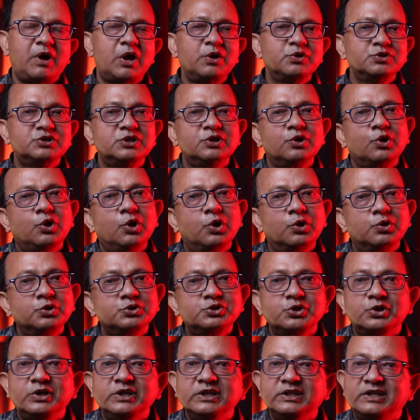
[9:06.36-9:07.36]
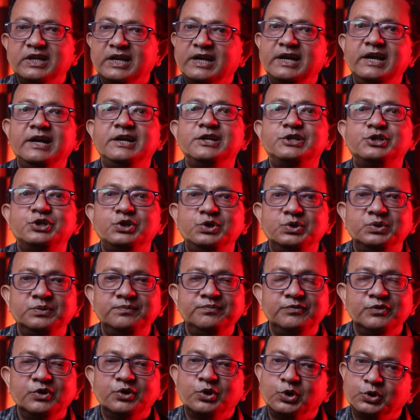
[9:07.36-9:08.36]
মানুষের অগোচরে থেকে গেছিল
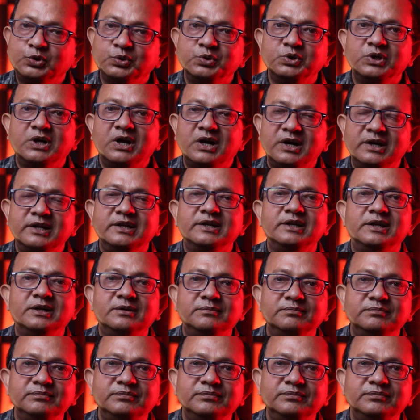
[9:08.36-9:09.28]
রতন কাহারের নাম